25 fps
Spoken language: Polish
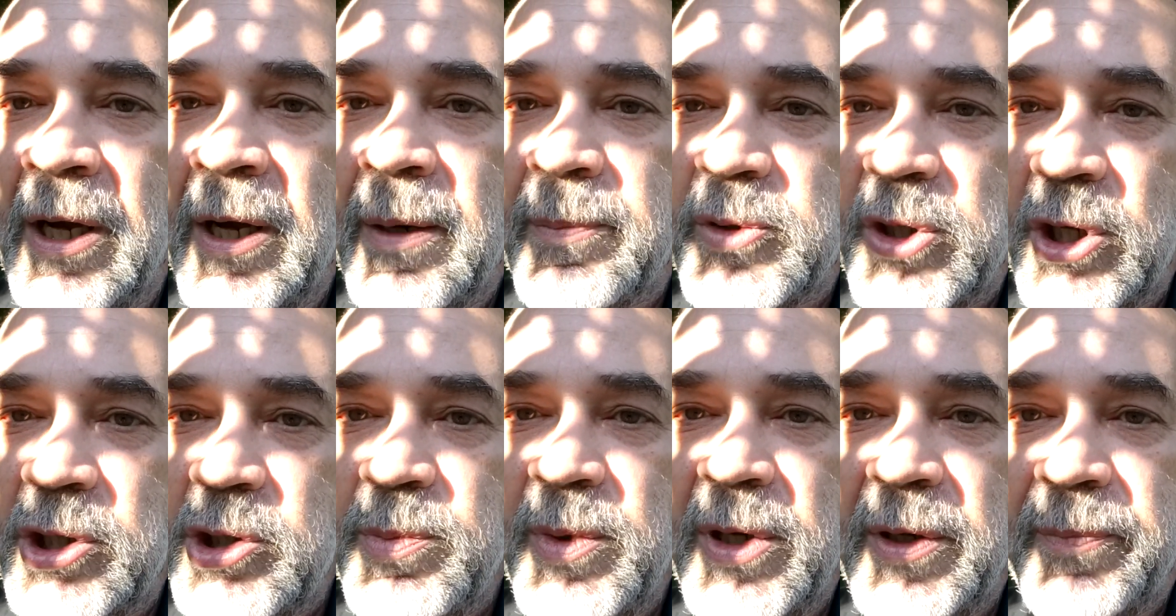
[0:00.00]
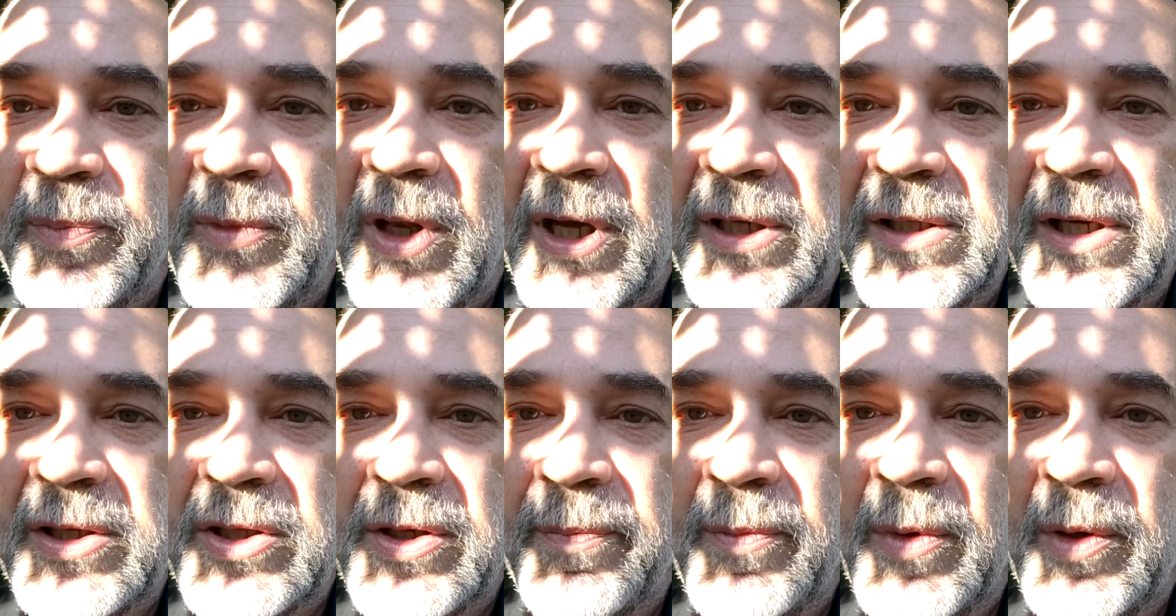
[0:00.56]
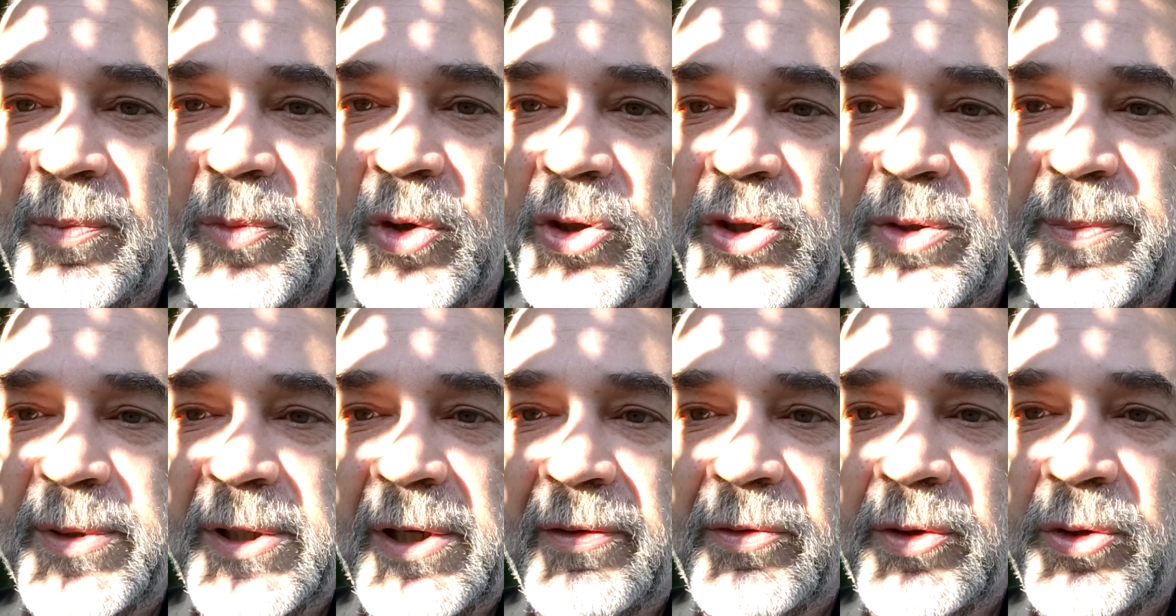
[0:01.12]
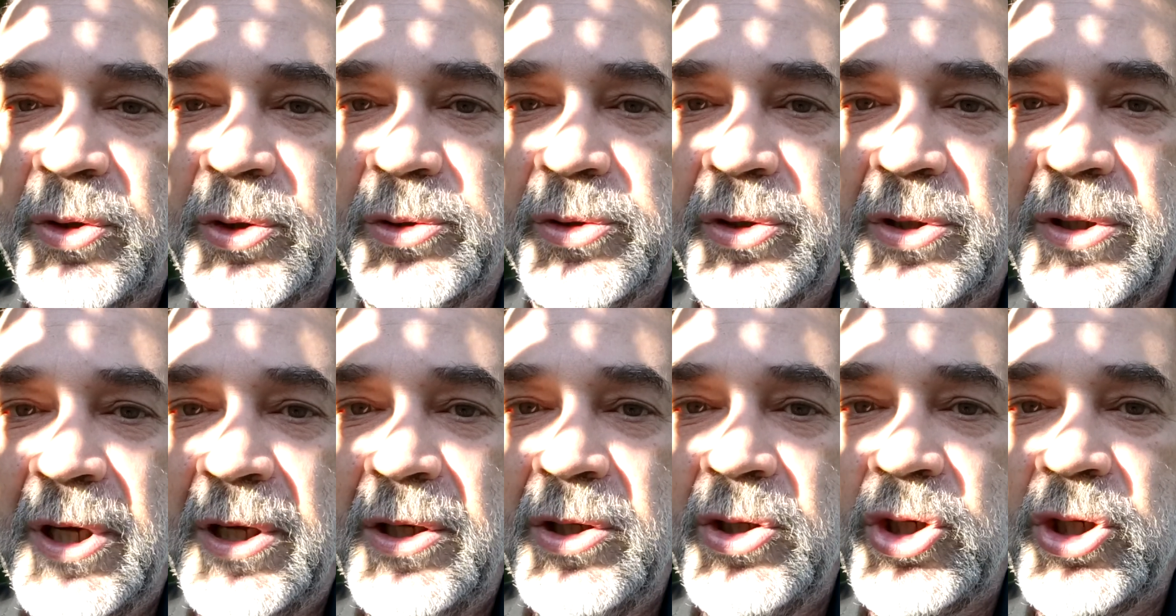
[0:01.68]
Przejdźmy teraz do sprawy
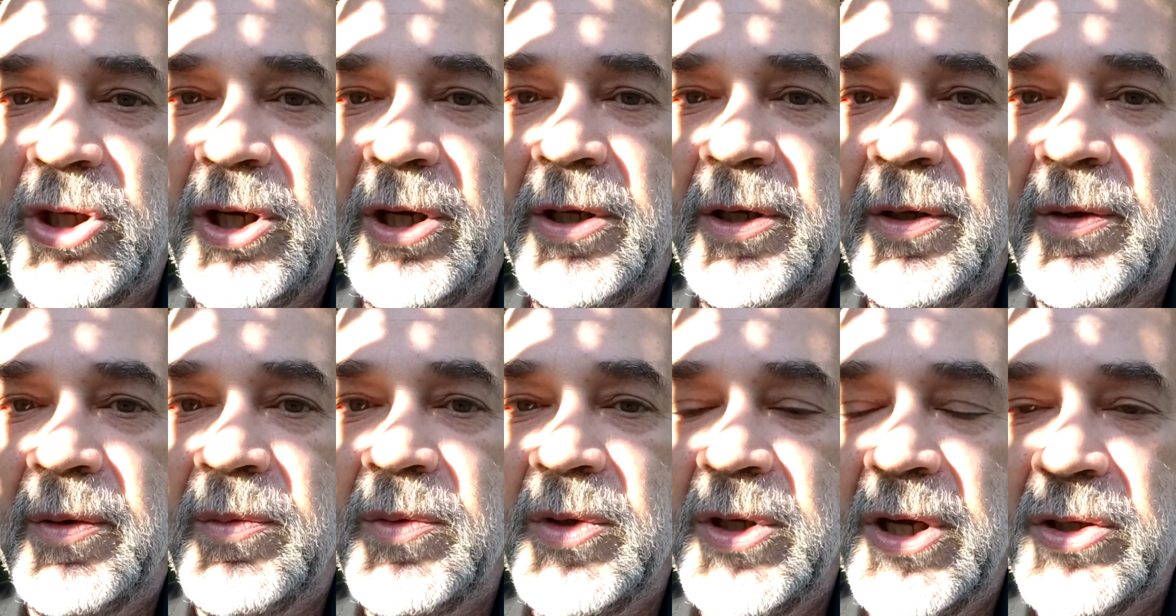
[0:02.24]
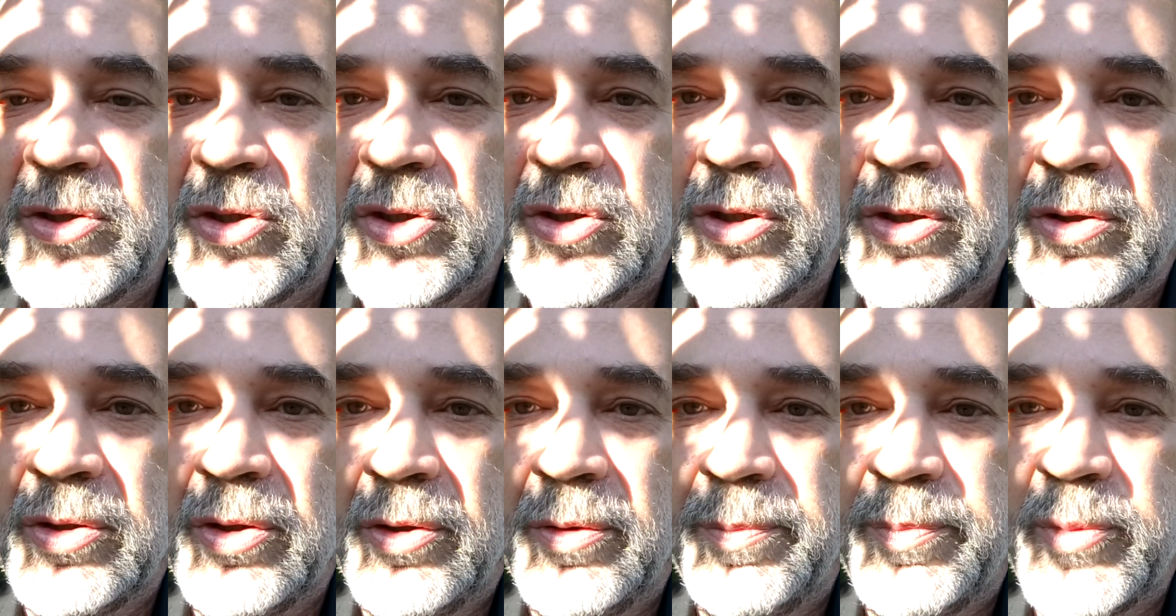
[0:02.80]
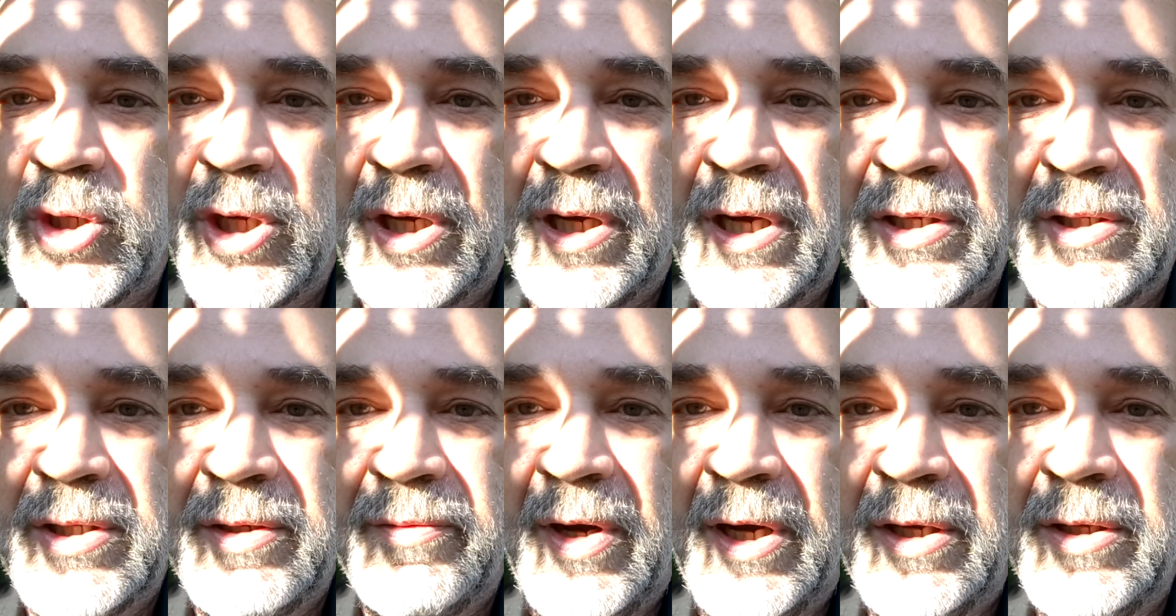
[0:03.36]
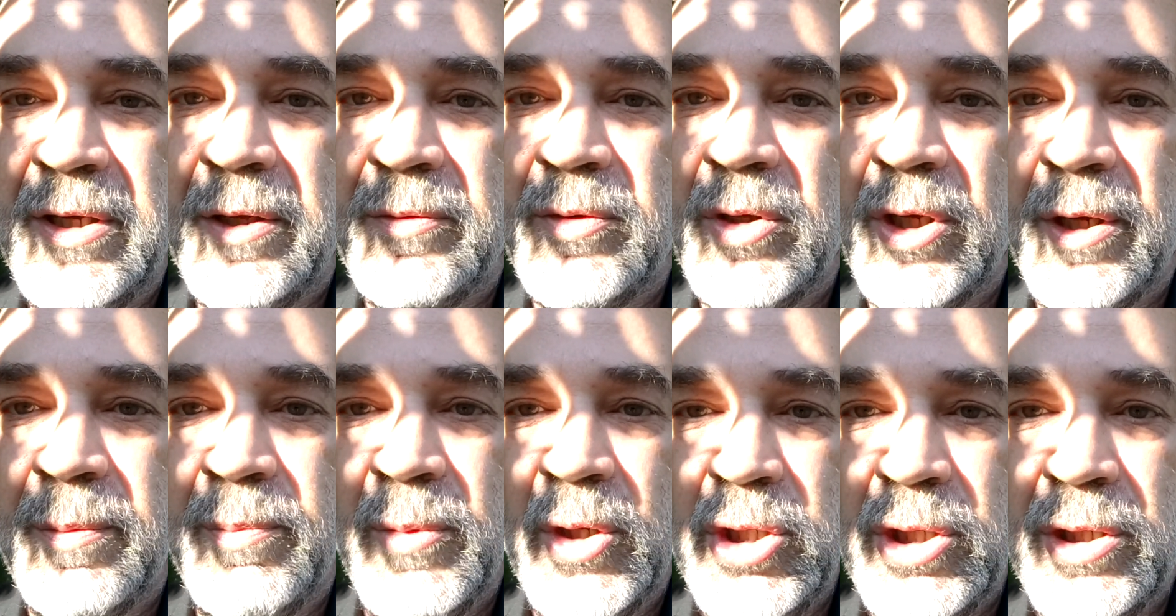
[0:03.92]
trudniejszej. Jest to przekazywanie
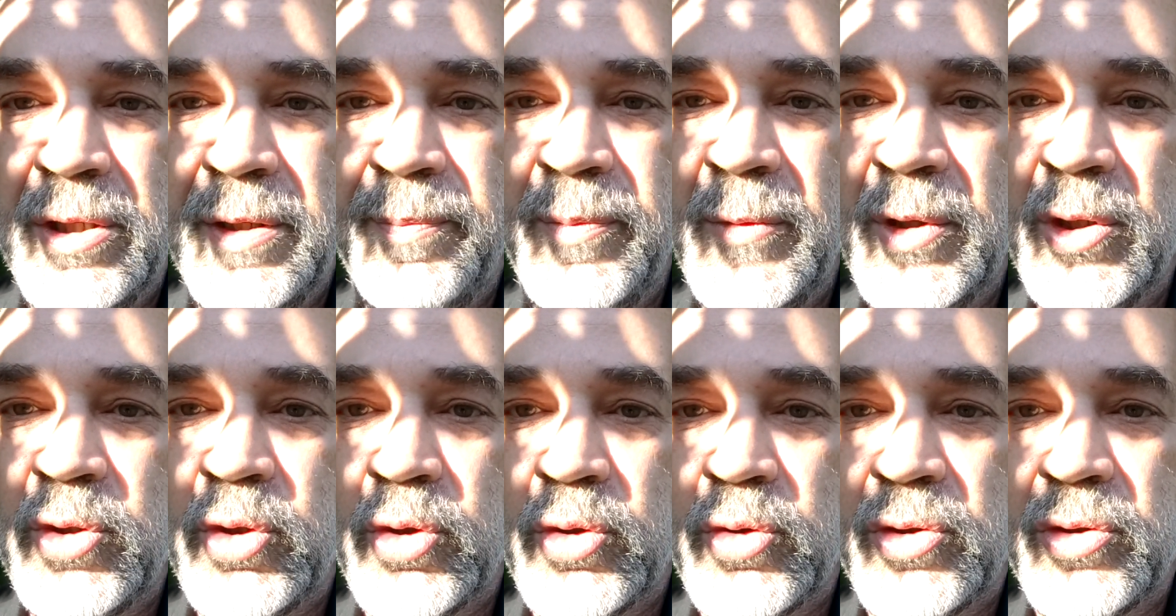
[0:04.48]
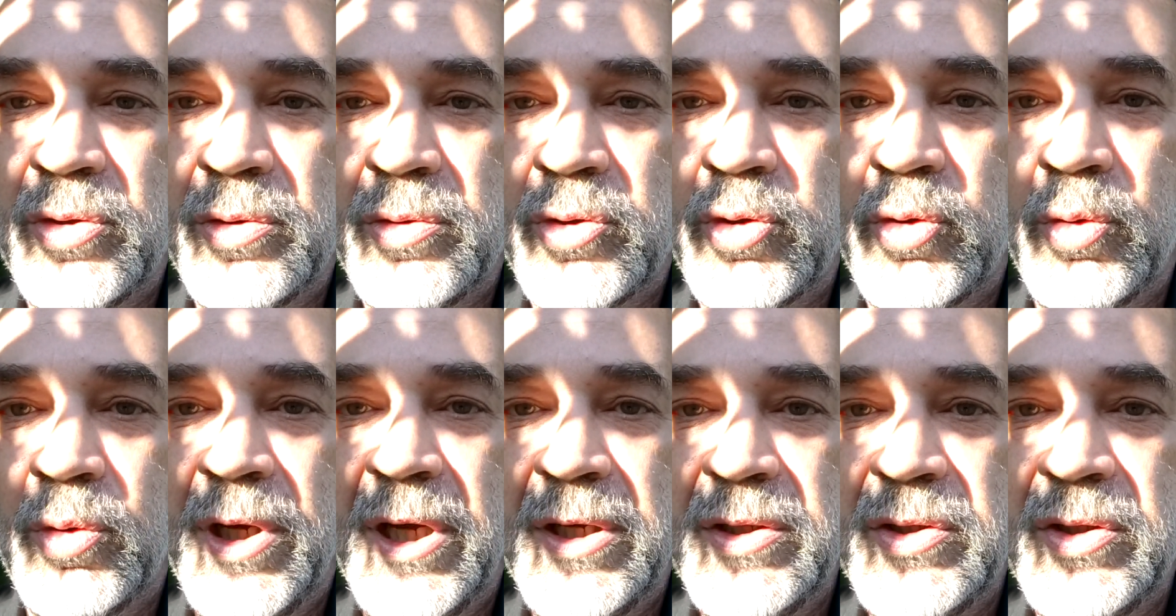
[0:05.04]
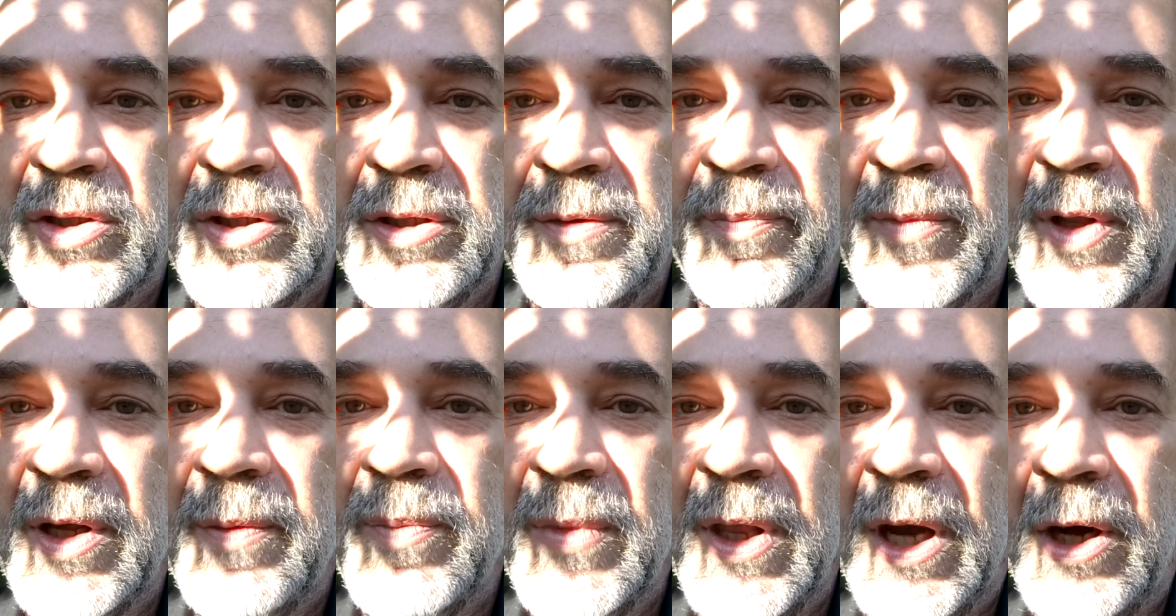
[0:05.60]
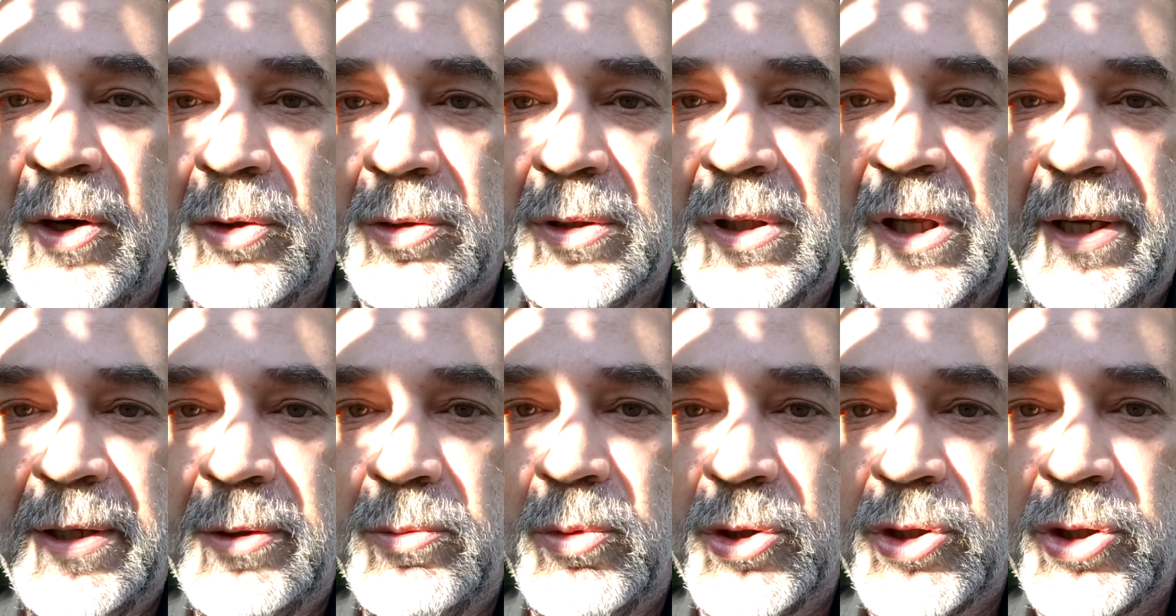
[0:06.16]
tych myśli czy sugestii na
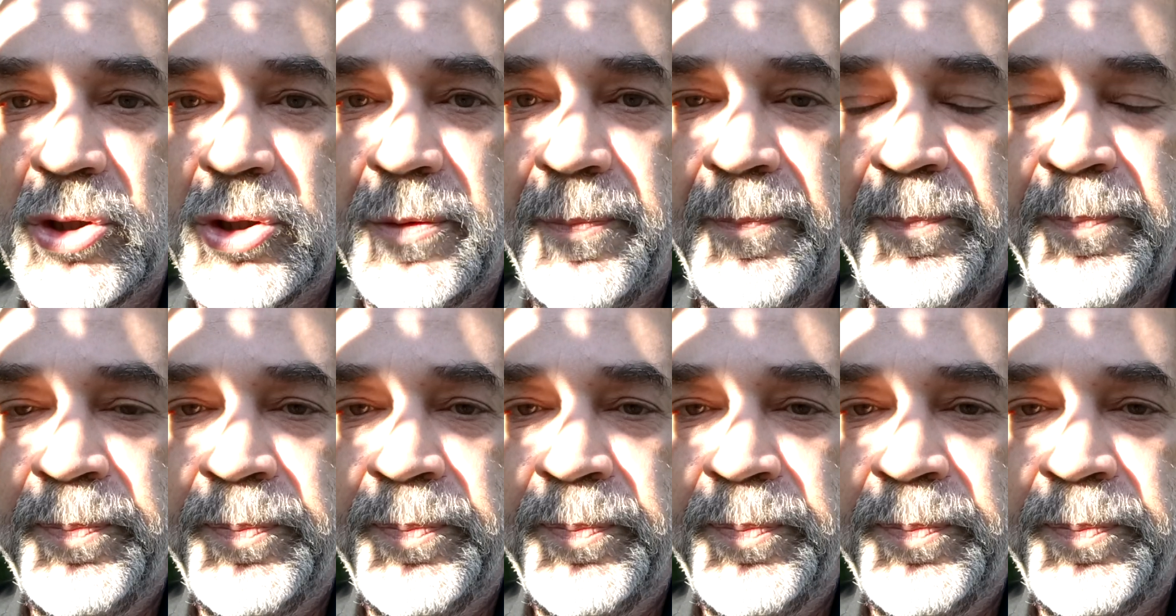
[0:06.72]
odległość.